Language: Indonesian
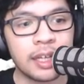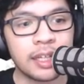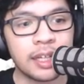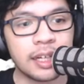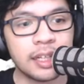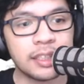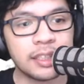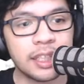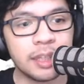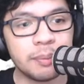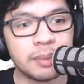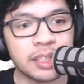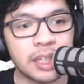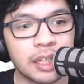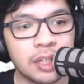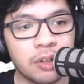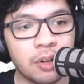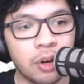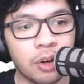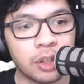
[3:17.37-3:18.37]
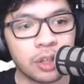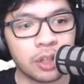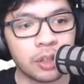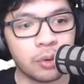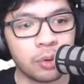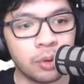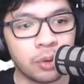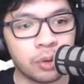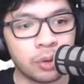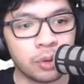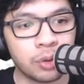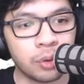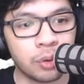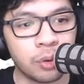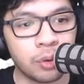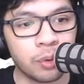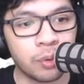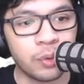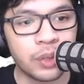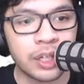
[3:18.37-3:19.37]
yang di sini bisa di-download
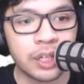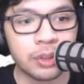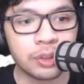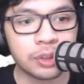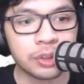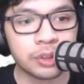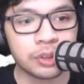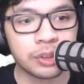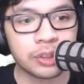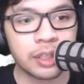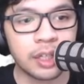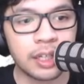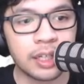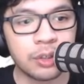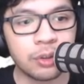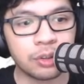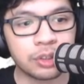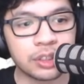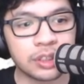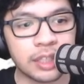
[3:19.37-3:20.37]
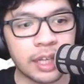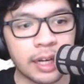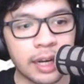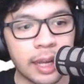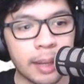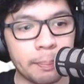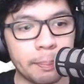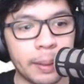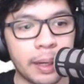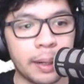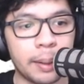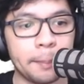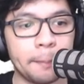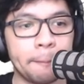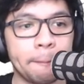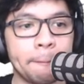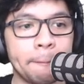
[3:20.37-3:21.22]
untuk Windows, Linux, dan Apple.